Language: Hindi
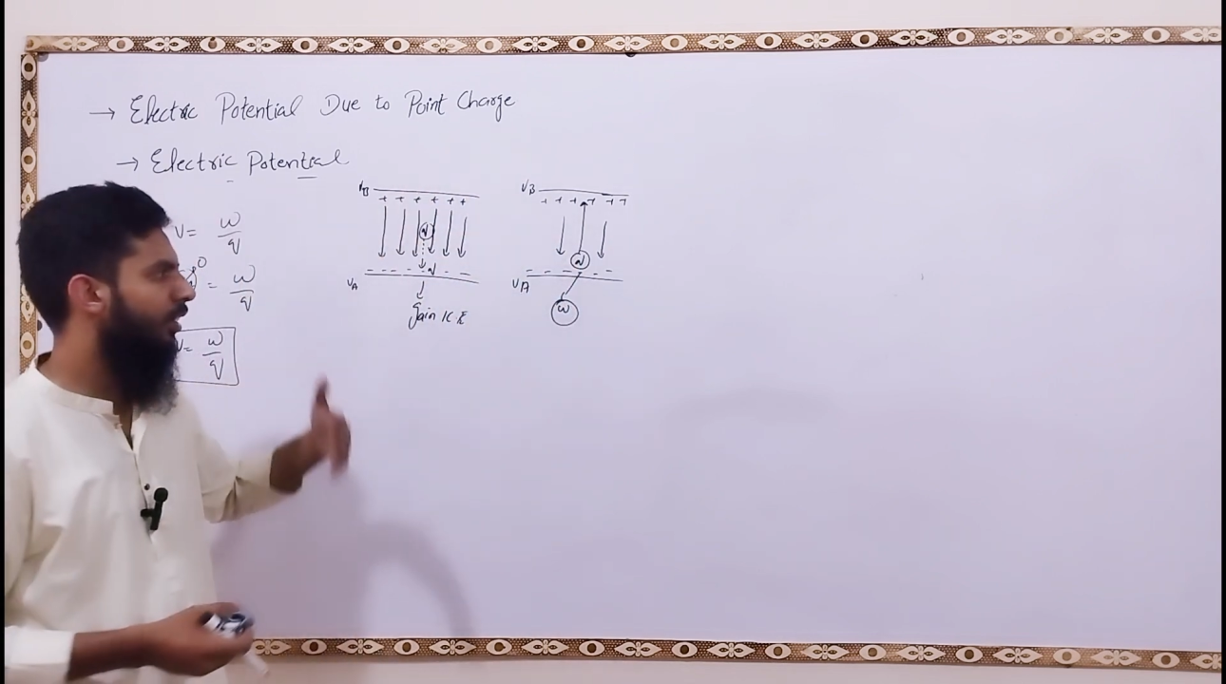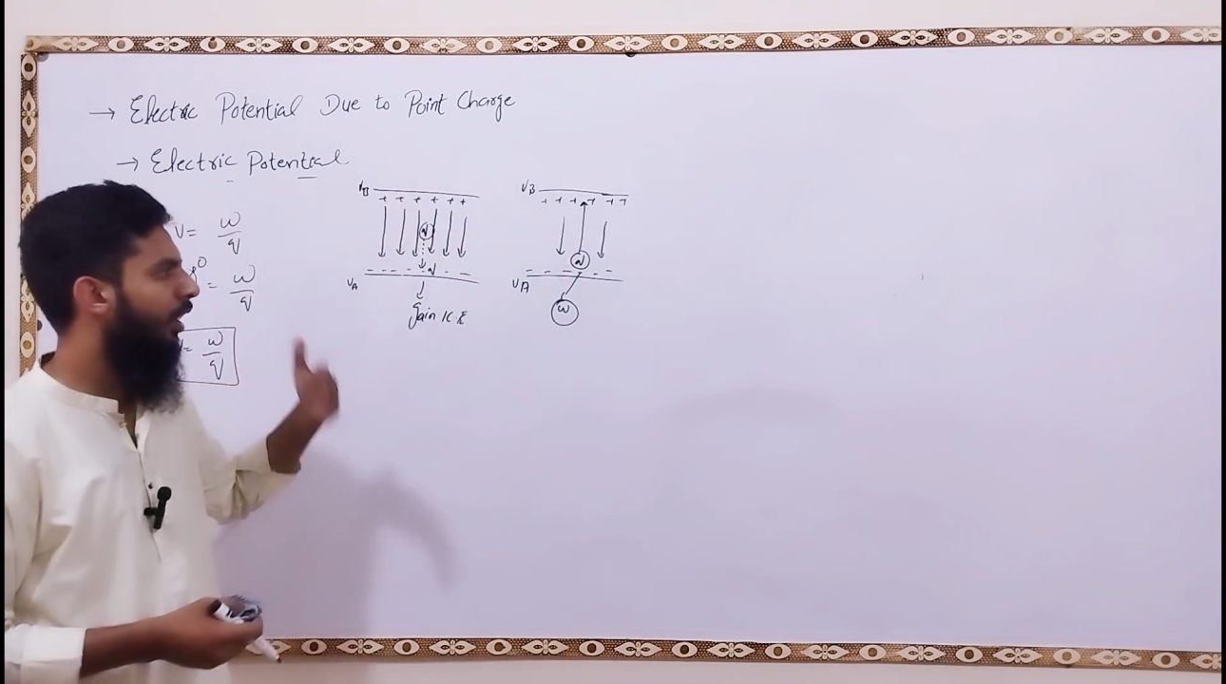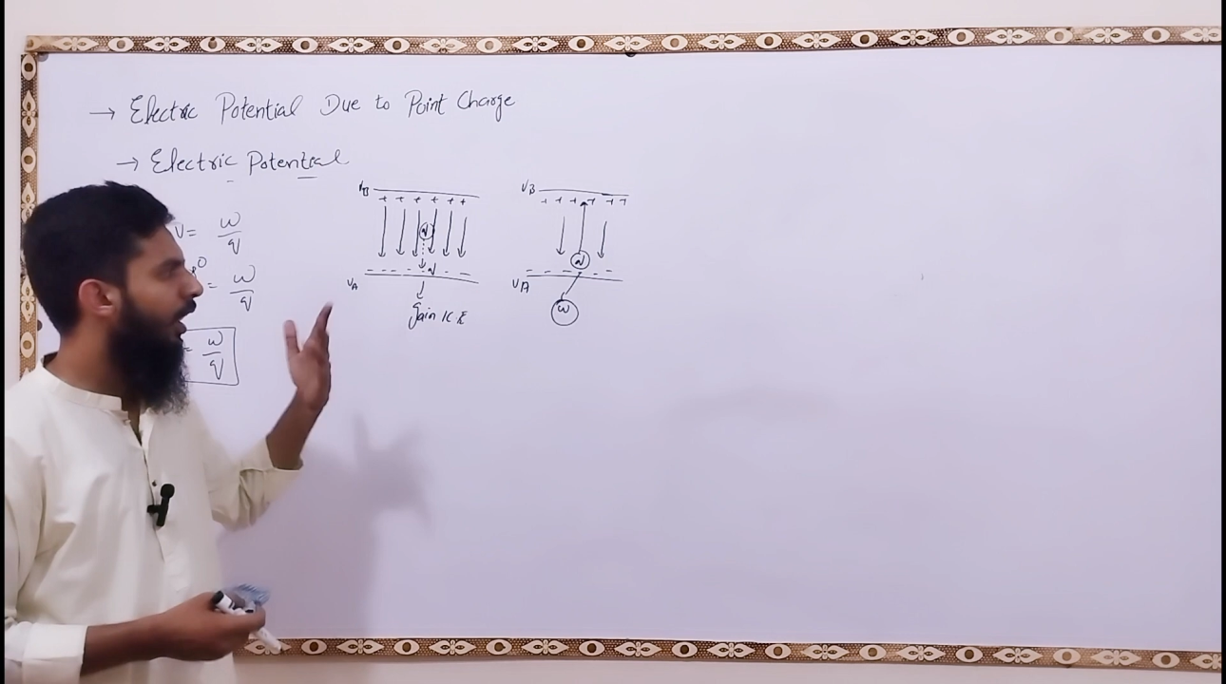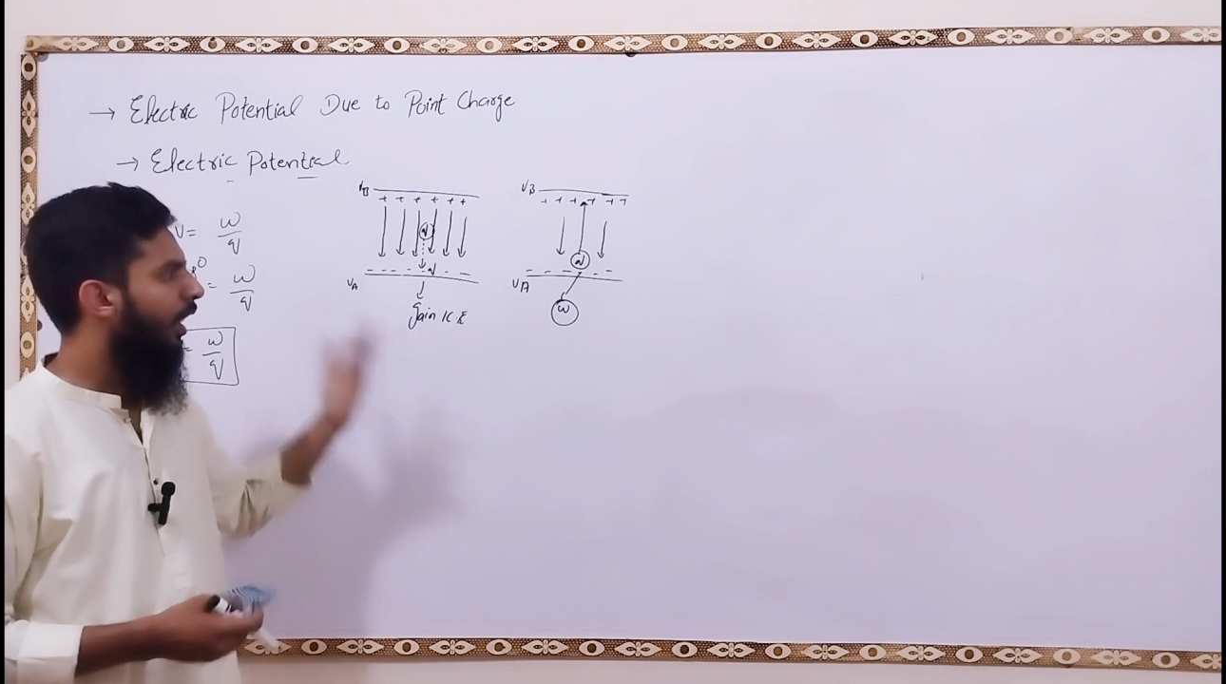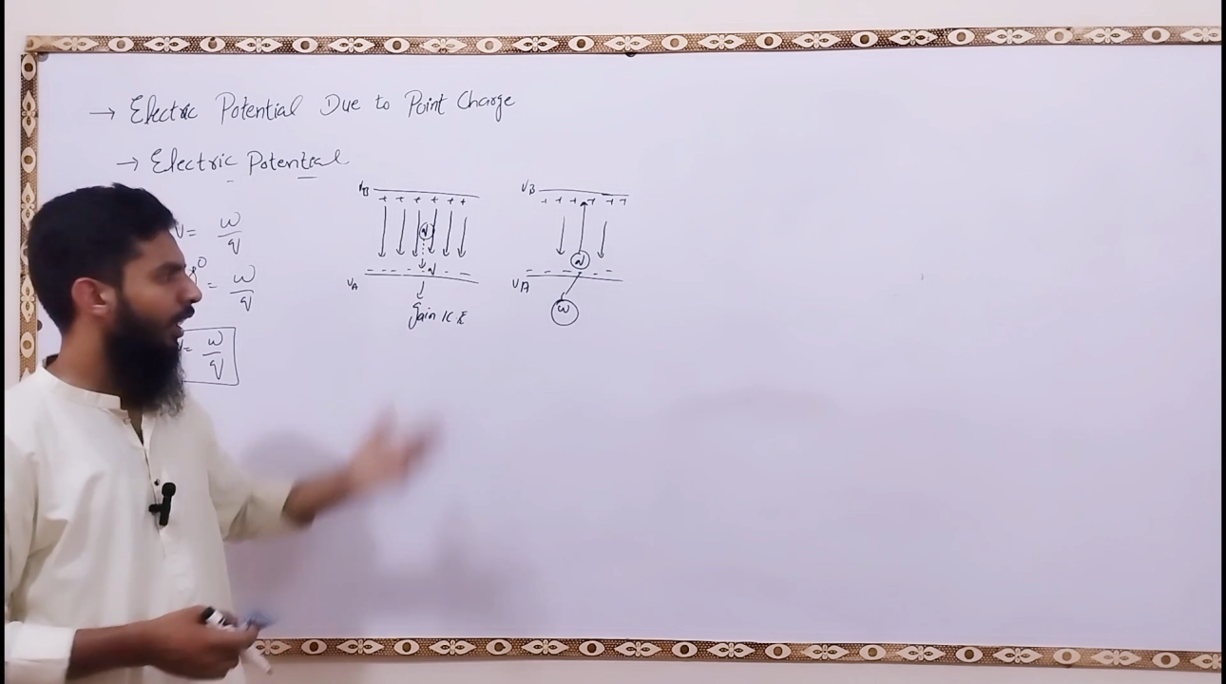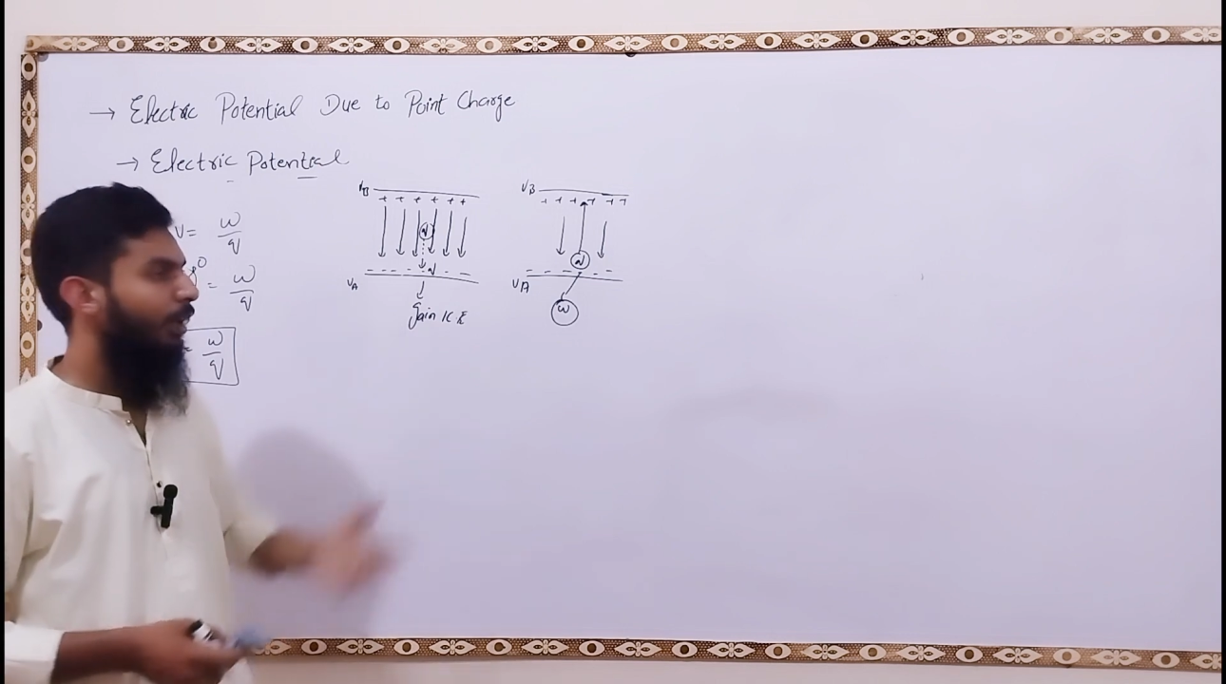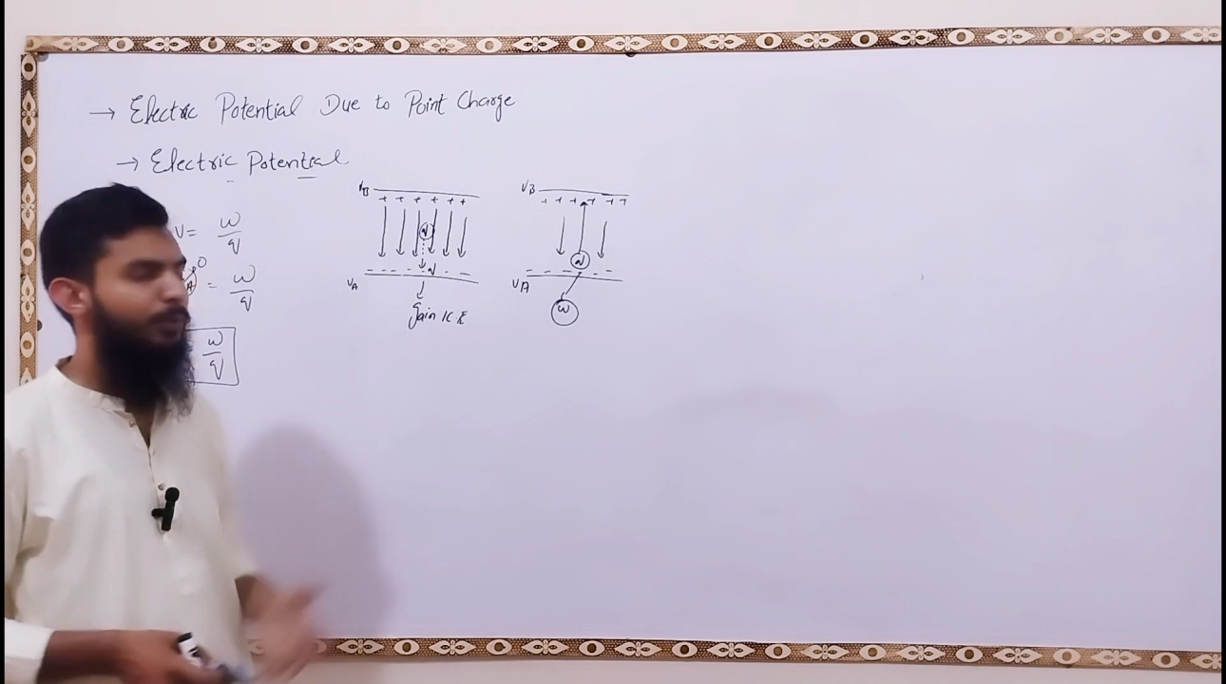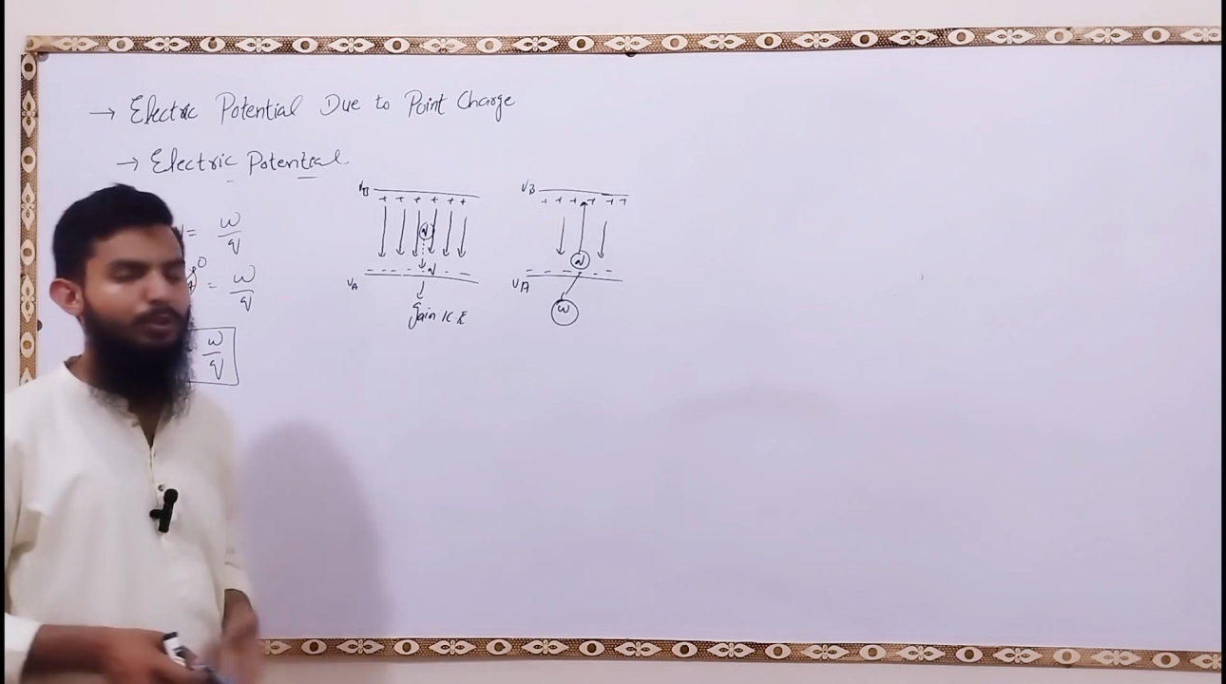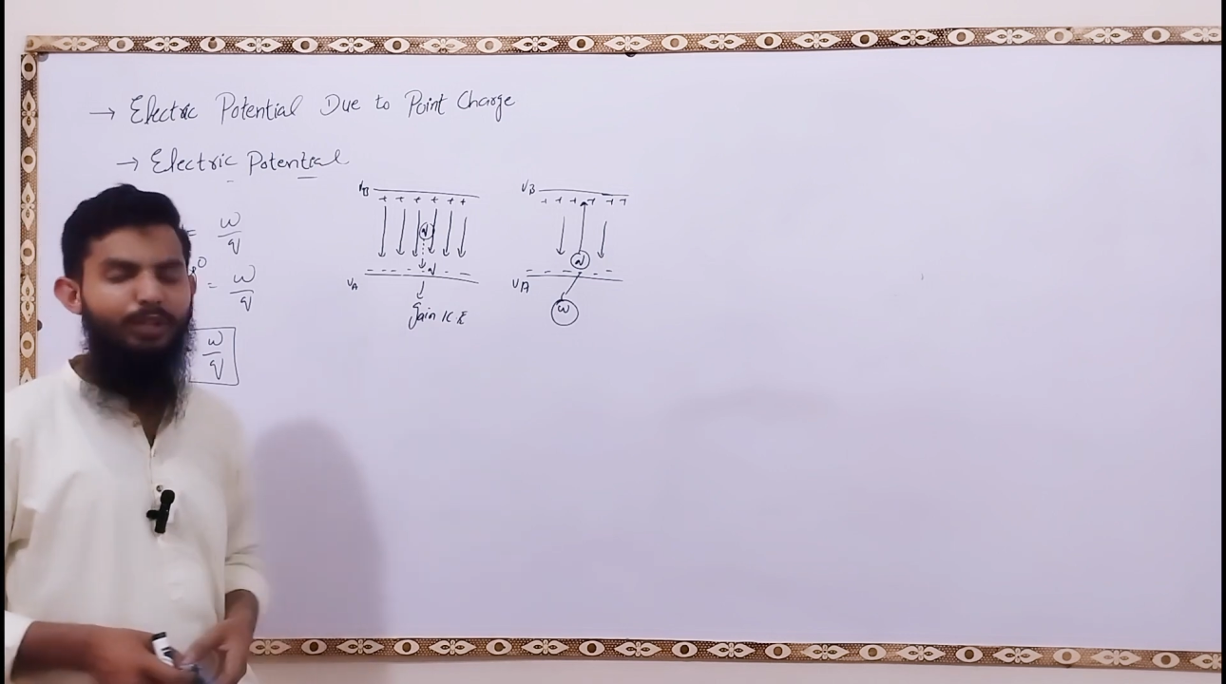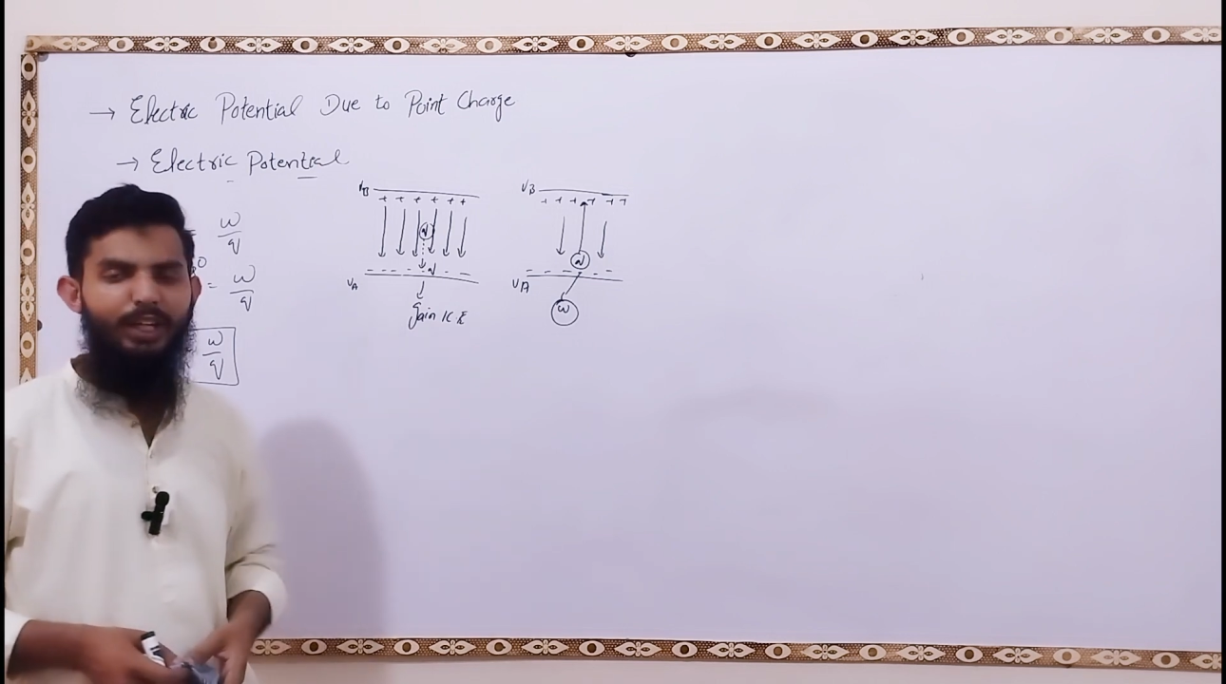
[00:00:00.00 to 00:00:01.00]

घर में जो